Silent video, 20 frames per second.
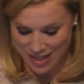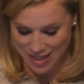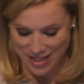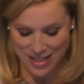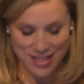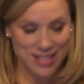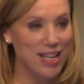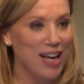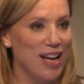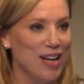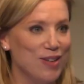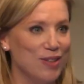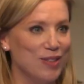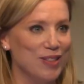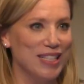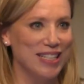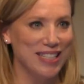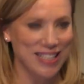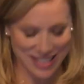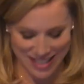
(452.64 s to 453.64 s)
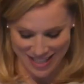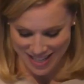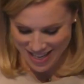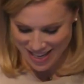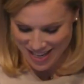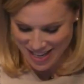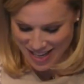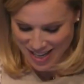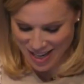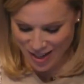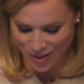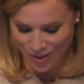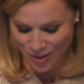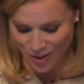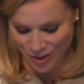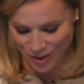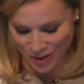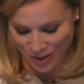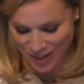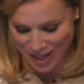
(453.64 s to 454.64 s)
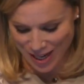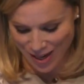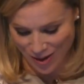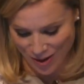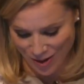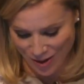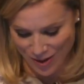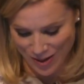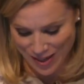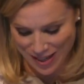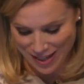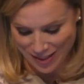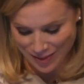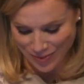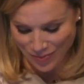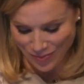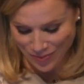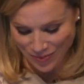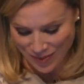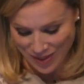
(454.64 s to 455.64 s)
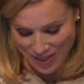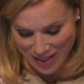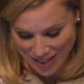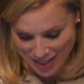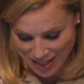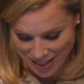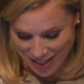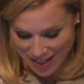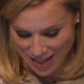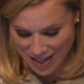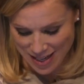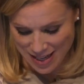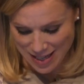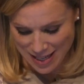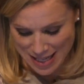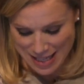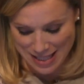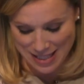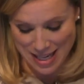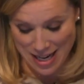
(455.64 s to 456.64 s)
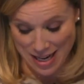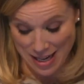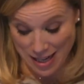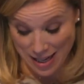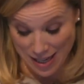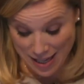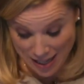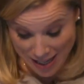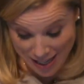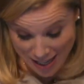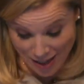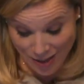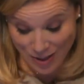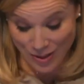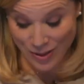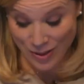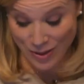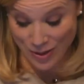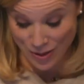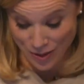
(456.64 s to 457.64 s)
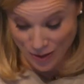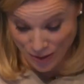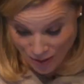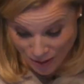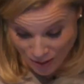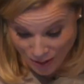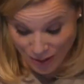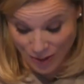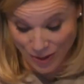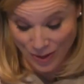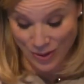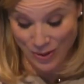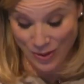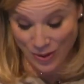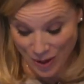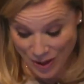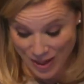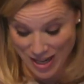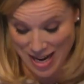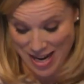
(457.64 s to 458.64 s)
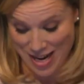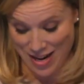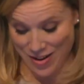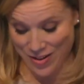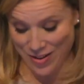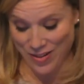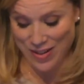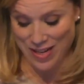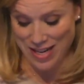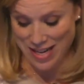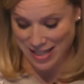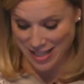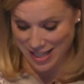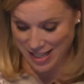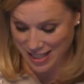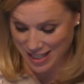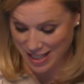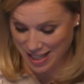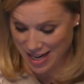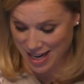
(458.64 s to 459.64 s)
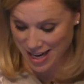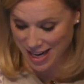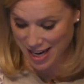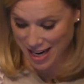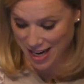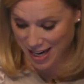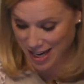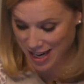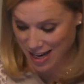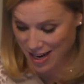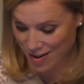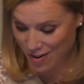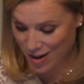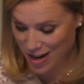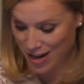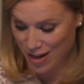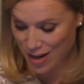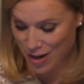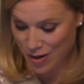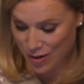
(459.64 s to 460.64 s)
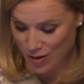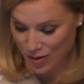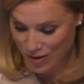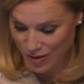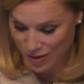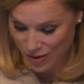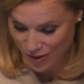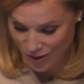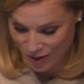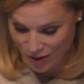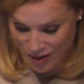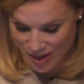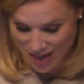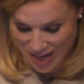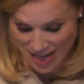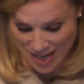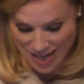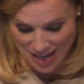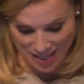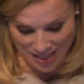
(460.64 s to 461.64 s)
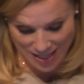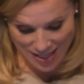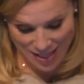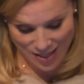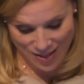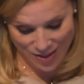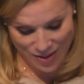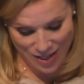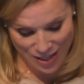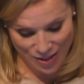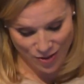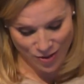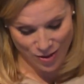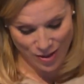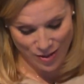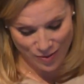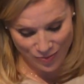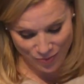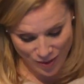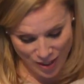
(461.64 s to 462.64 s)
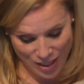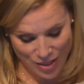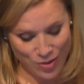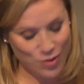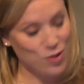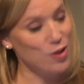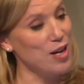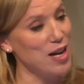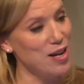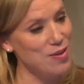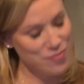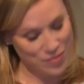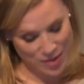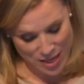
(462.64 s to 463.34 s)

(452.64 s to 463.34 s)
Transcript: 最後に150年後、2165年の日英関係はどんなになっているでしょうでしょうか。